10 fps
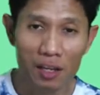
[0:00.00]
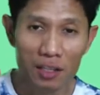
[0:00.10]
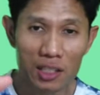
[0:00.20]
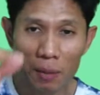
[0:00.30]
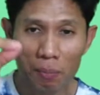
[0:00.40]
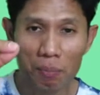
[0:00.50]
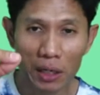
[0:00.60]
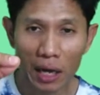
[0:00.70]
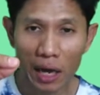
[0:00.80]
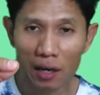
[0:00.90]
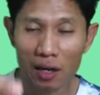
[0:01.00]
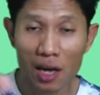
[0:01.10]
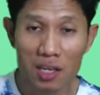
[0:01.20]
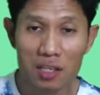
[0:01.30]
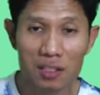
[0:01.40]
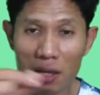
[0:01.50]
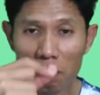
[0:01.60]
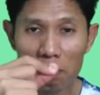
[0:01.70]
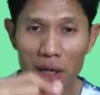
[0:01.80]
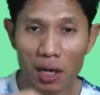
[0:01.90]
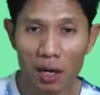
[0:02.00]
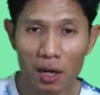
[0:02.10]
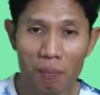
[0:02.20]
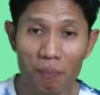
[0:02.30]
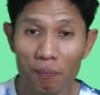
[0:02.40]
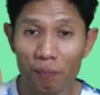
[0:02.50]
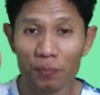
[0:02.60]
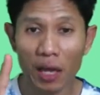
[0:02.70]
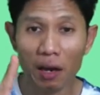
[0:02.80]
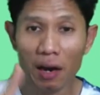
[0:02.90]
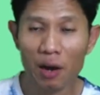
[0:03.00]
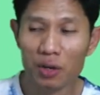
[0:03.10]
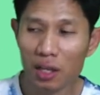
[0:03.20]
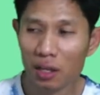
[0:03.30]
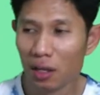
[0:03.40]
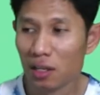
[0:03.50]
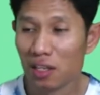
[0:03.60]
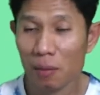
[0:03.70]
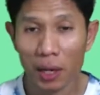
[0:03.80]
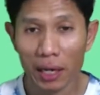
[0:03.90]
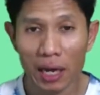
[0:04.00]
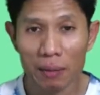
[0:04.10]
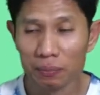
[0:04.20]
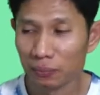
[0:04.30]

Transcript: หยิบเหมือนกัน หยิบเหมือนเดิม แต่คราวนี้หยิบอะไรครับ